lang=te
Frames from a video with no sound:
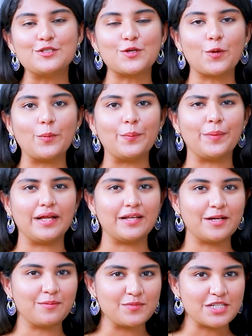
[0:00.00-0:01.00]
సో
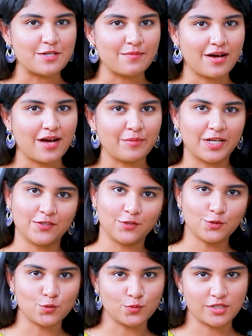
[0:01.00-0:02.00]
బలగం సినిమా మీరు
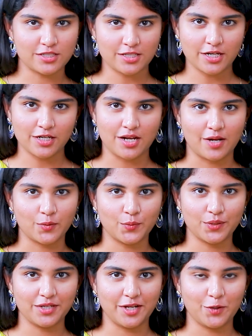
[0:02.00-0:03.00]
అందరూ చూసేసారని నేను
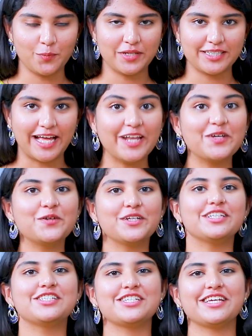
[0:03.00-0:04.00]
అనుకుంటున్నాను మరి దాని
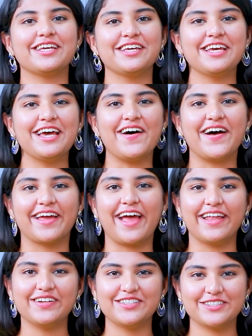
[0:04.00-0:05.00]
గురించి ఆ
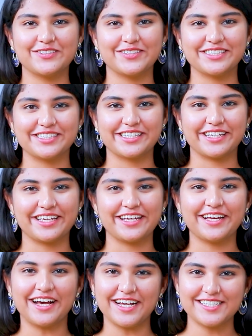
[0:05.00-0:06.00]
క్యారెక్టర్ గురించి
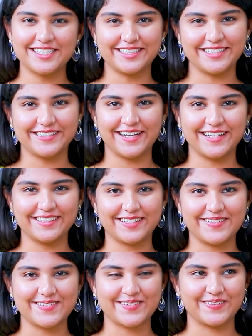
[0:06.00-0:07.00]
ఇంకాస్త డీటెయిల్గా
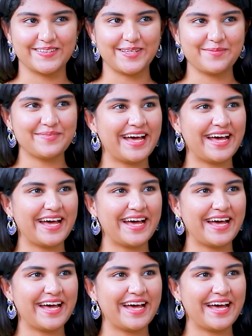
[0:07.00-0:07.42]
తెలుసుకుందాం